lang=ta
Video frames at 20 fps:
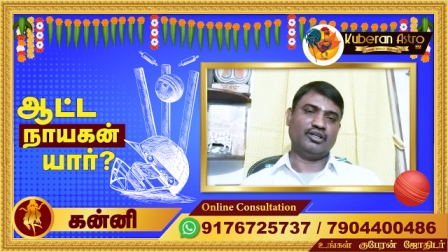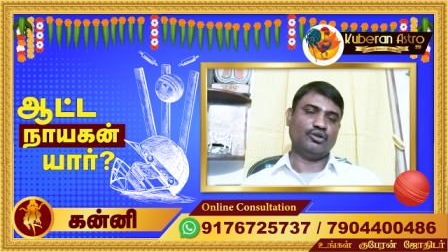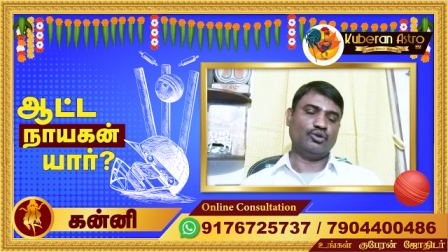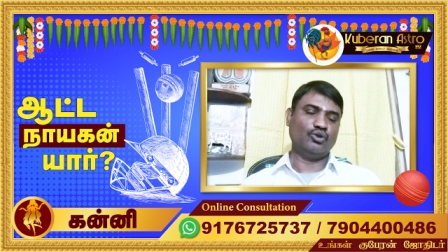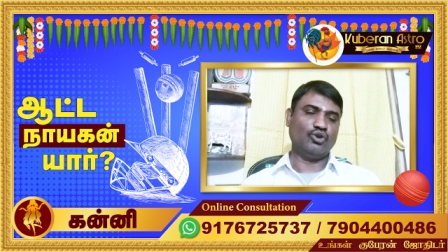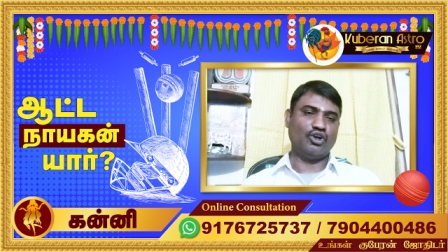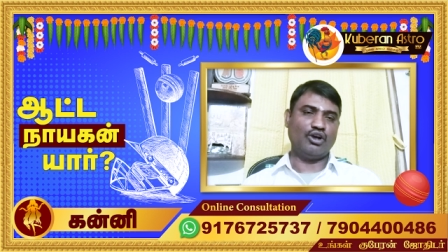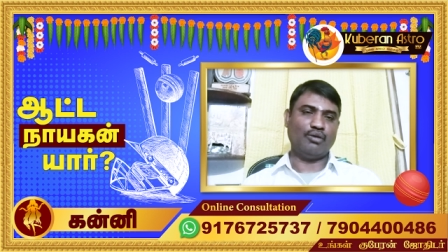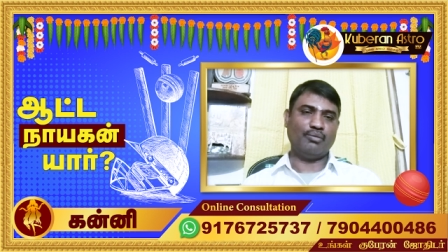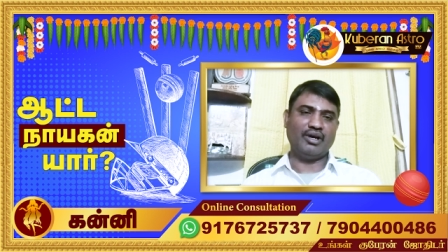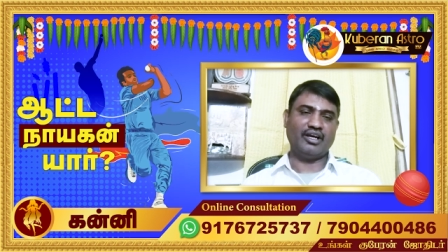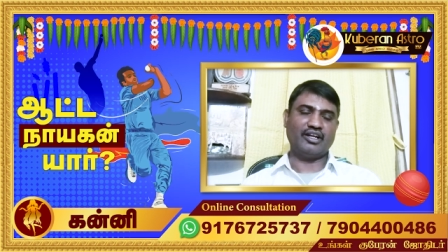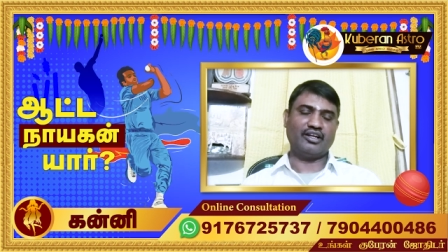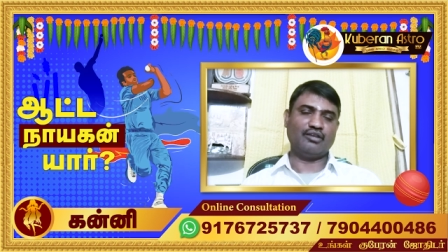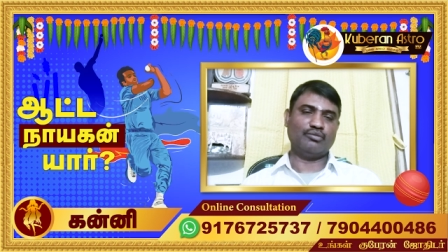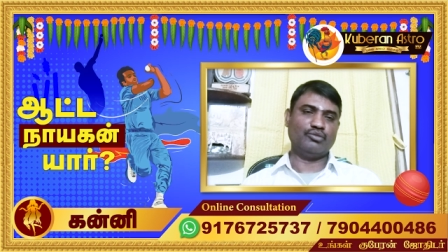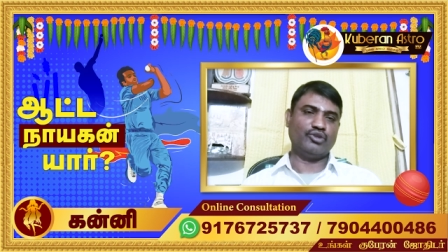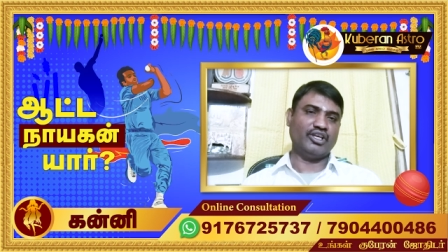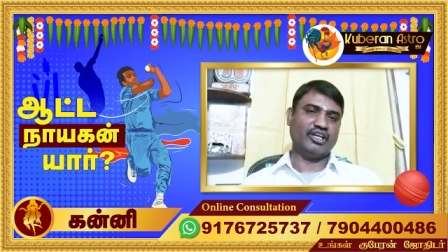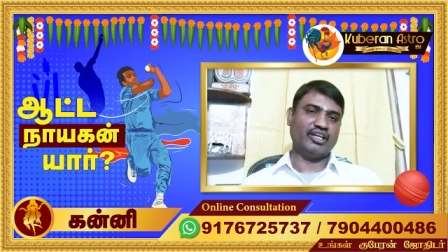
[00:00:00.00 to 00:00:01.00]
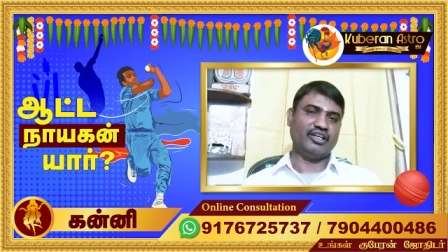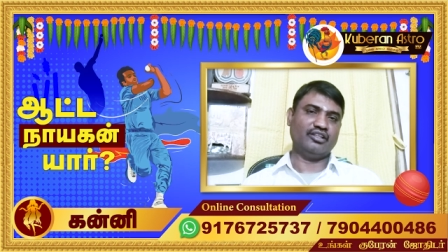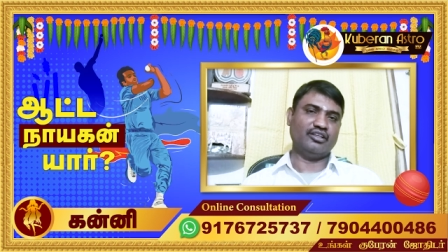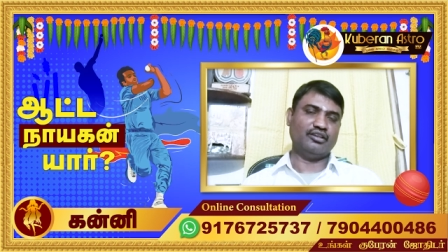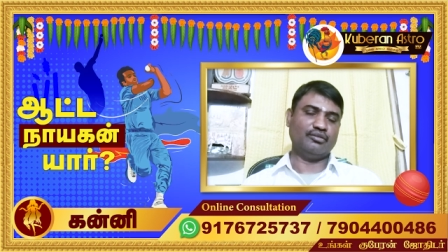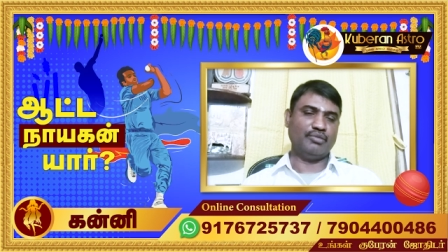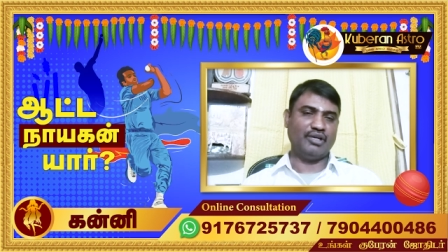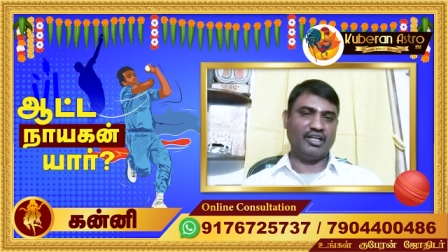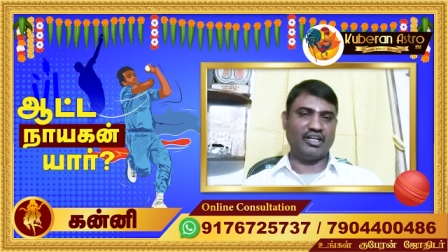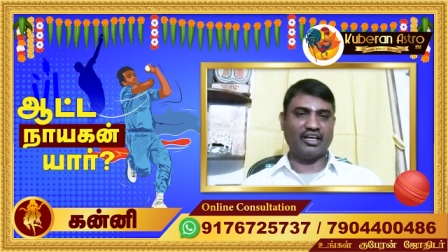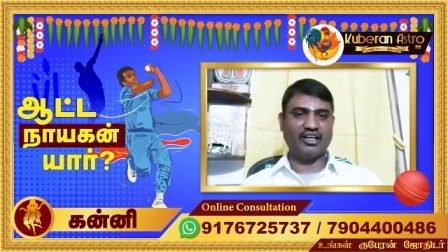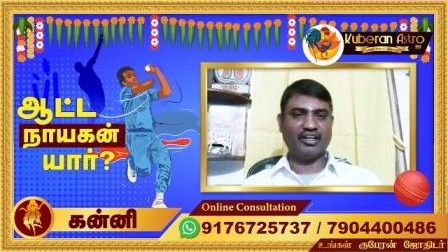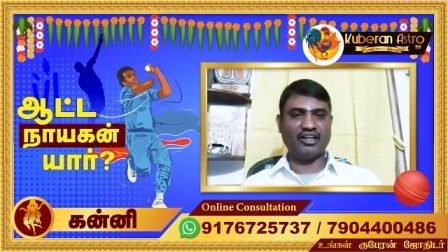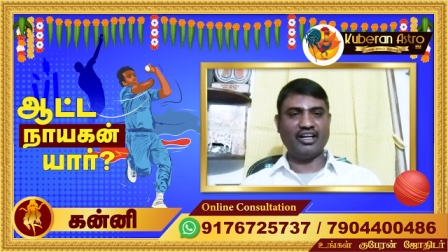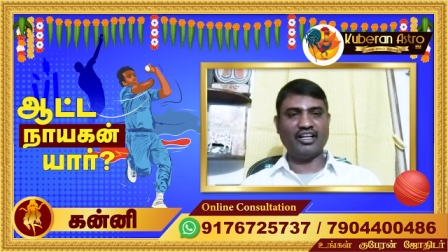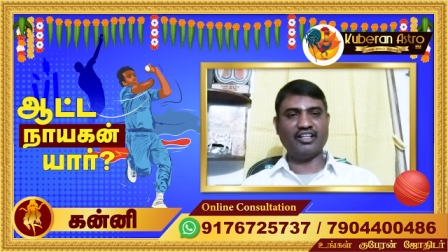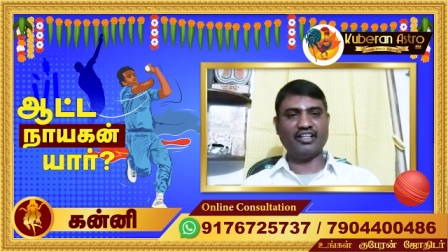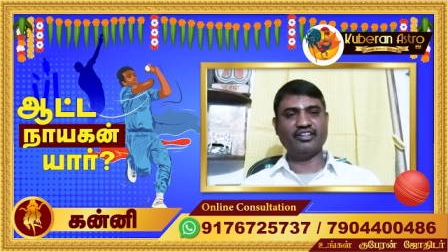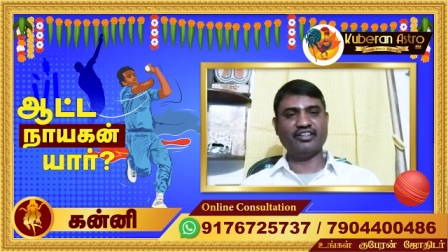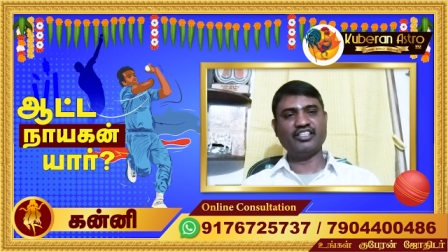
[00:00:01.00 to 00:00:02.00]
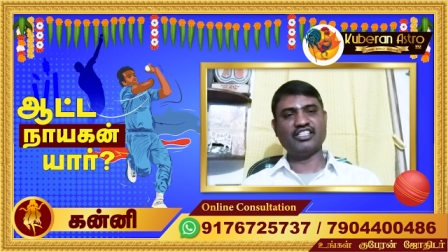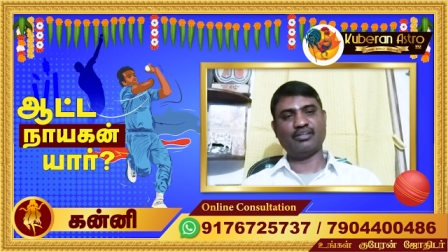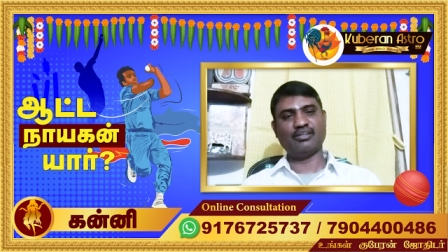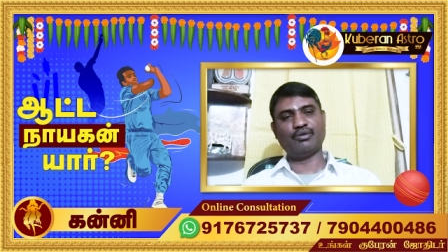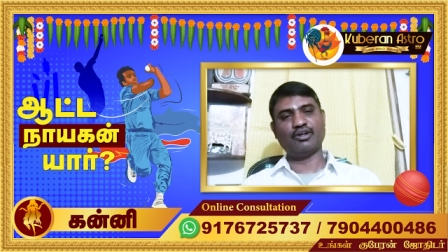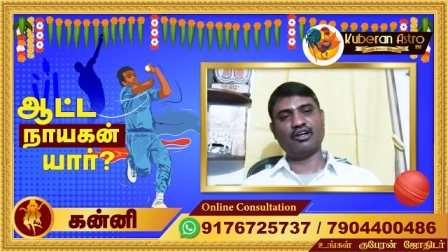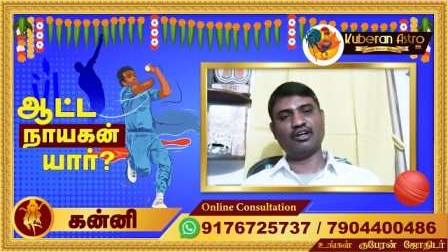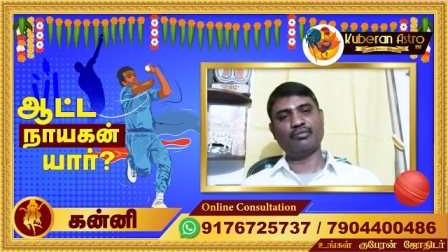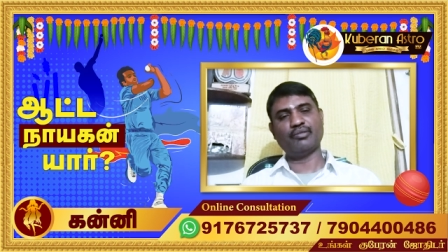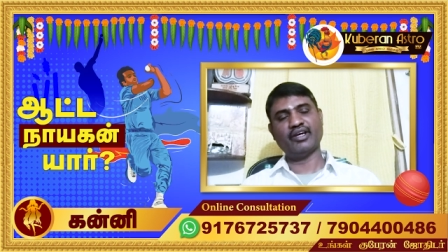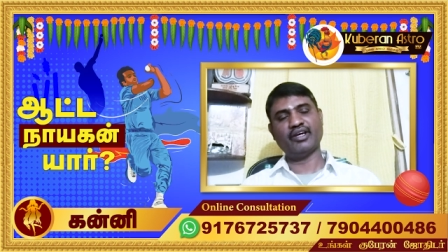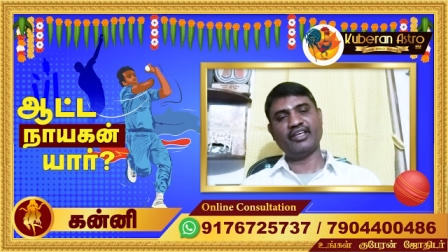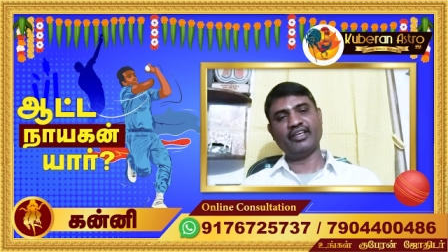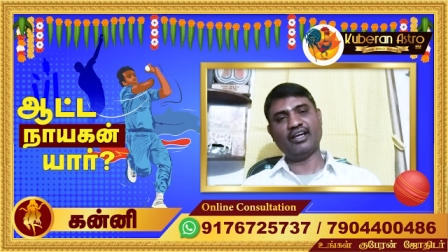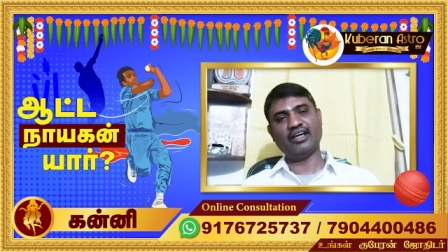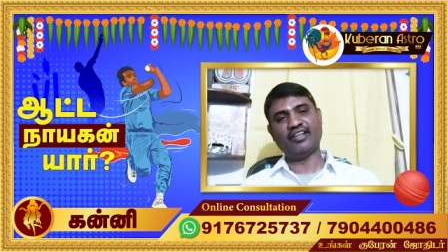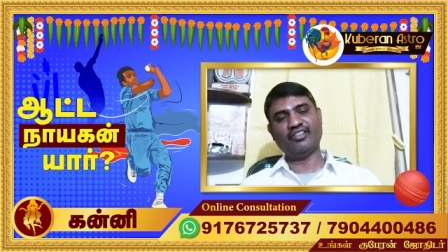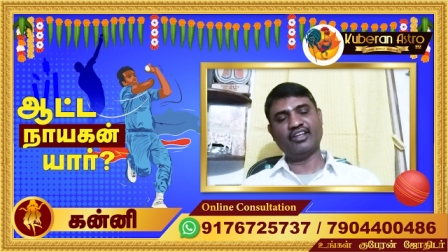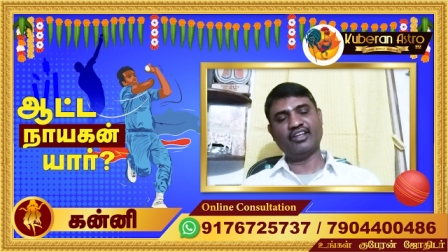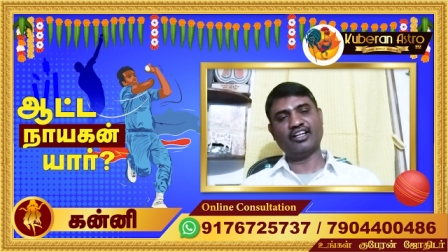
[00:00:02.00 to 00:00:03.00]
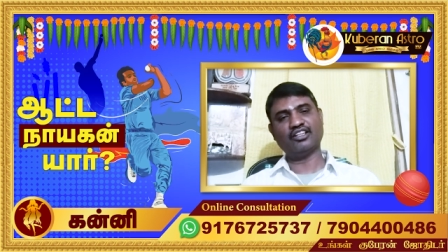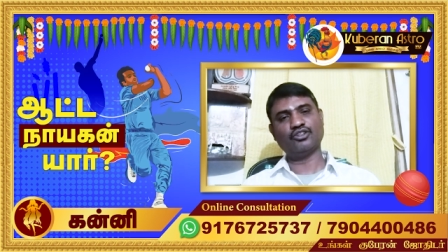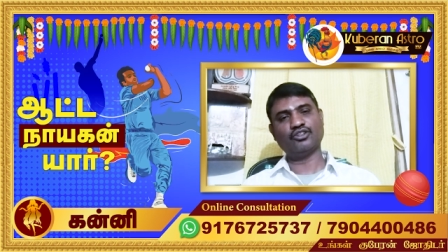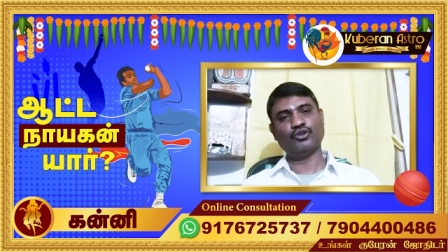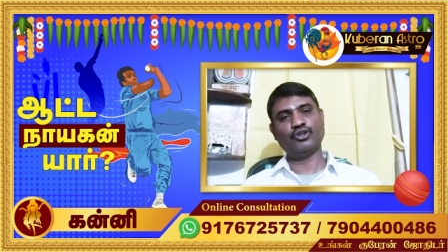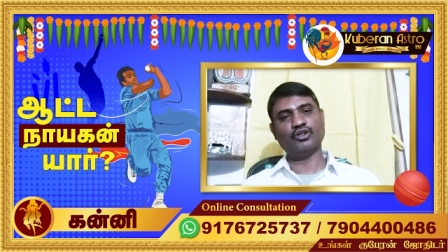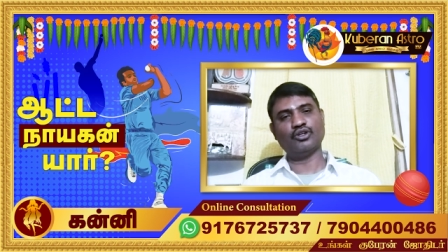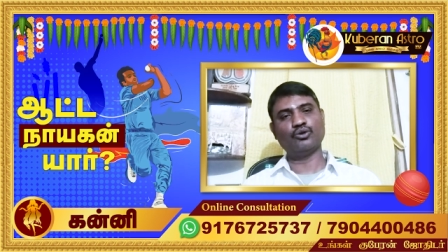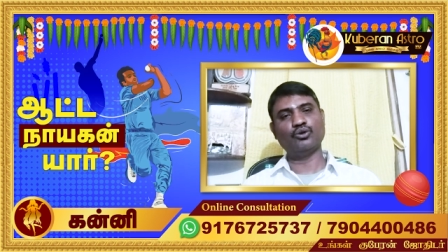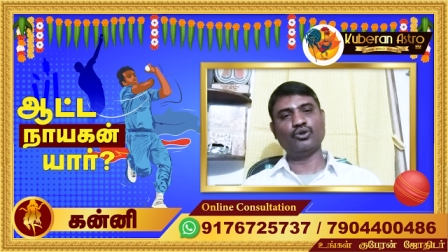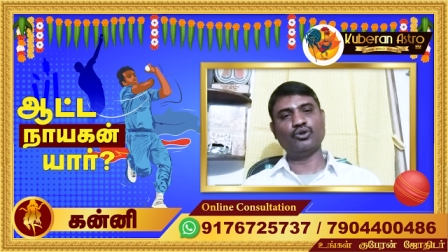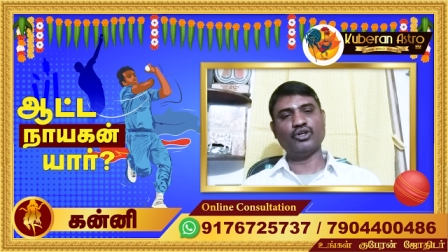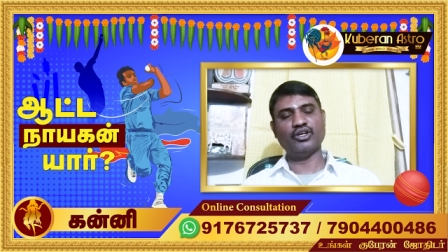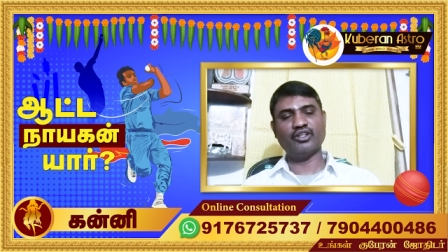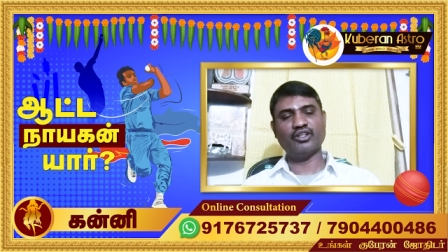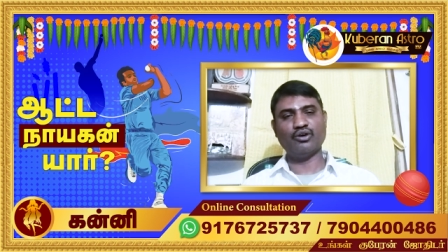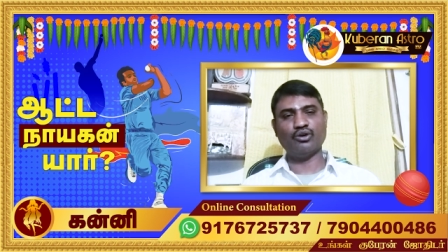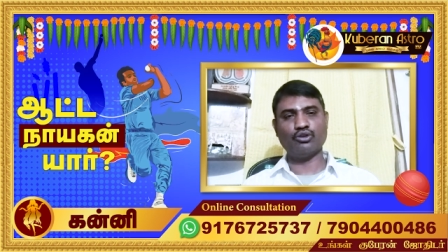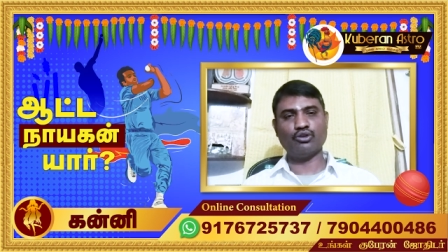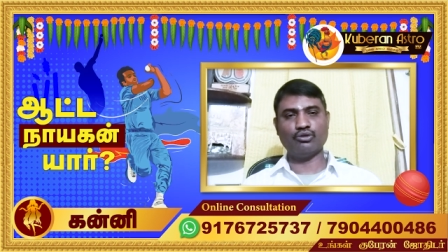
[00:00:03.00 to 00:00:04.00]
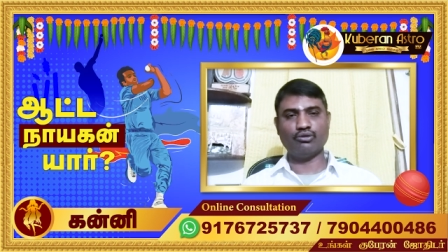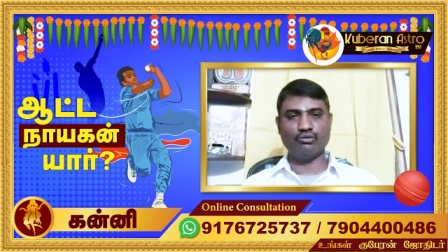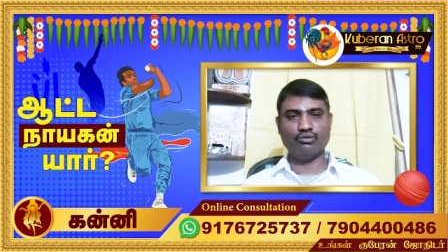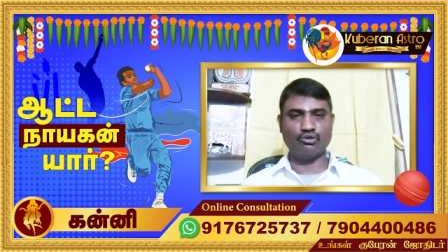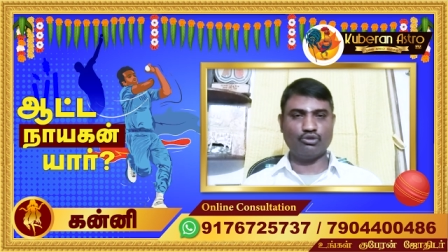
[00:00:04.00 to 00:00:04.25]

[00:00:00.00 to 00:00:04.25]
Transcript: நுணுக்கமா இருக்க முடியாது பட் ஆனால் அது நீச்ச பங்கம் ஆகி அந்த இடத்துக்கு குரு ஏதோ ஒரு